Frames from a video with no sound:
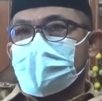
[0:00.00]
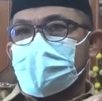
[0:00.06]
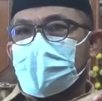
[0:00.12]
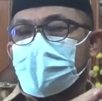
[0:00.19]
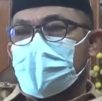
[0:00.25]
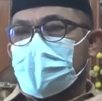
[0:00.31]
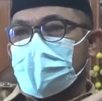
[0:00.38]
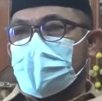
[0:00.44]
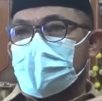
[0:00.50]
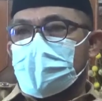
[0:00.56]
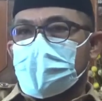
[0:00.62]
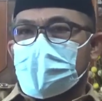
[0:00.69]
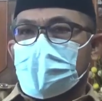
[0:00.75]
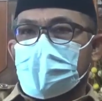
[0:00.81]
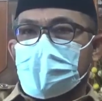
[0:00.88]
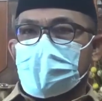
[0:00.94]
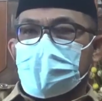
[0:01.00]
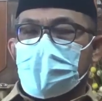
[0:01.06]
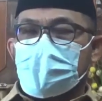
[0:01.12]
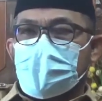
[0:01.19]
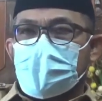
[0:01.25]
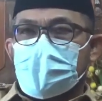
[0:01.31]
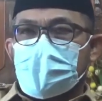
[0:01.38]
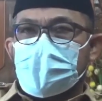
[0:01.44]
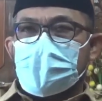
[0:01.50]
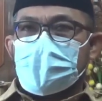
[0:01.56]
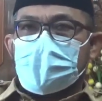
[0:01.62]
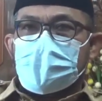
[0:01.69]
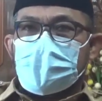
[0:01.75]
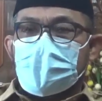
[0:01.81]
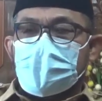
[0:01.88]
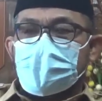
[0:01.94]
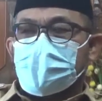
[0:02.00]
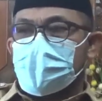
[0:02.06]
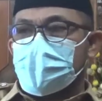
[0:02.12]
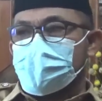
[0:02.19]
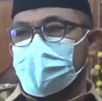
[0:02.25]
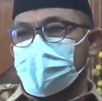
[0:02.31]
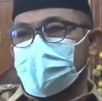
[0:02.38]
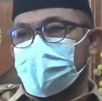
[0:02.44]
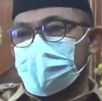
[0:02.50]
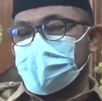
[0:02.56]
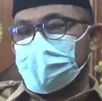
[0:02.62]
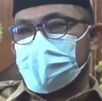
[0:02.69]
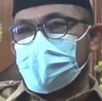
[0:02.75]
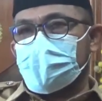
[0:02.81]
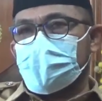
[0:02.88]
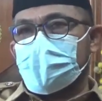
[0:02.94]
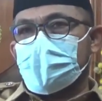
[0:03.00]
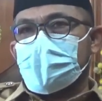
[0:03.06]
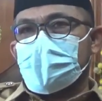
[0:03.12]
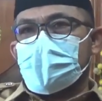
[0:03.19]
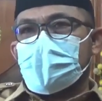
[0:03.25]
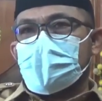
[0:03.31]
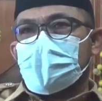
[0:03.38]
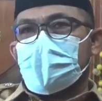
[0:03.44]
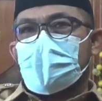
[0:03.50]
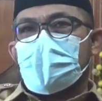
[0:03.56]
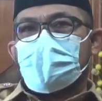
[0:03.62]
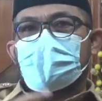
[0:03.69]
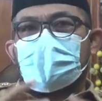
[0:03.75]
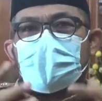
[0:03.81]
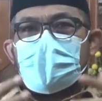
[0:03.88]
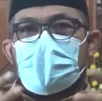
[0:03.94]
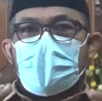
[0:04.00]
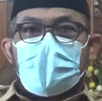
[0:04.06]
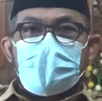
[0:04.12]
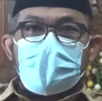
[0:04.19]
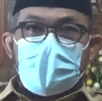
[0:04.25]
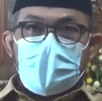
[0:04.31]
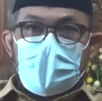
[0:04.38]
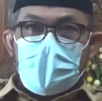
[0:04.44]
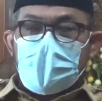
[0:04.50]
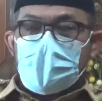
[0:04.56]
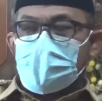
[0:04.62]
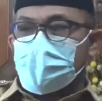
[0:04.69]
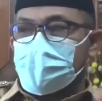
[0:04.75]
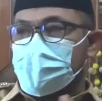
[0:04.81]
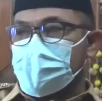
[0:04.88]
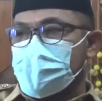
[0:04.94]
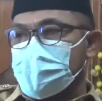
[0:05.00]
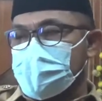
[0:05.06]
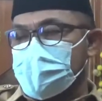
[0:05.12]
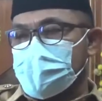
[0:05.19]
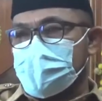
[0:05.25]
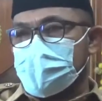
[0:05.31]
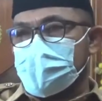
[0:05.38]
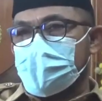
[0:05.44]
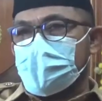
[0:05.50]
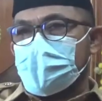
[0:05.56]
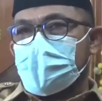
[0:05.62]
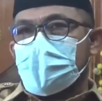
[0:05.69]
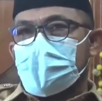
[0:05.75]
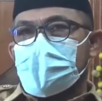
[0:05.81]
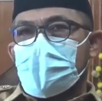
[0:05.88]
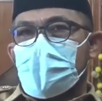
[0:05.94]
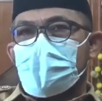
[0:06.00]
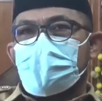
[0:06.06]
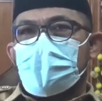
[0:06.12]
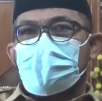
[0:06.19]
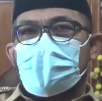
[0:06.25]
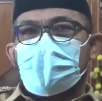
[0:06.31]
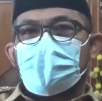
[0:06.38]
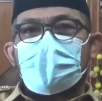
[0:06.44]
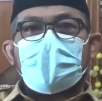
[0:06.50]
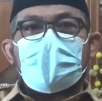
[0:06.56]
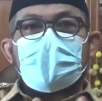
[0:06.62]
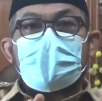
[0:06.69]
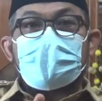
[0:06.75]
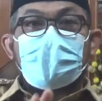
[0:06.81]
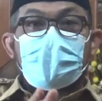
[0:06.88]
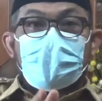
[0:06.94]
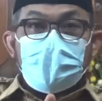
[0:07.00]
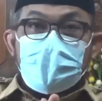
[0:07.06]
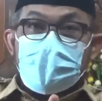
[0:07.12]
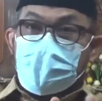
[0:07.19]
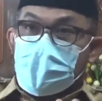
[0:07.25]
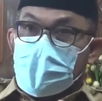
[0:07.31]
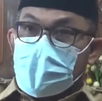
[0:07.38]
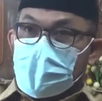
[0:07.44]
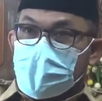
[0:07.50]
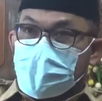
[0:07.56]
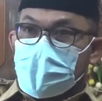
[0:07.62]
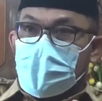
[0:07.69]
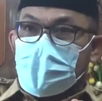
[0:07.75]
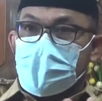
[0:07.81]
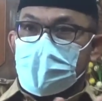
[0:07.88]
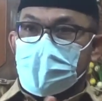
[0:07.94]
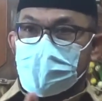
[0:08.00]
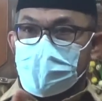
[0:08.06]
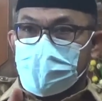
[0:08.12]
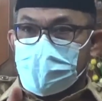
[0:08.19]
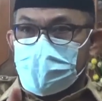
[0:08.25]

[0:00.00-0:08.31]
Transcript: Perwakilan dari Pak Menteri nanti akan bertemu langsung menyerahkan berkas. Tahapan berikutnya akan diproses oleh Kementerian itu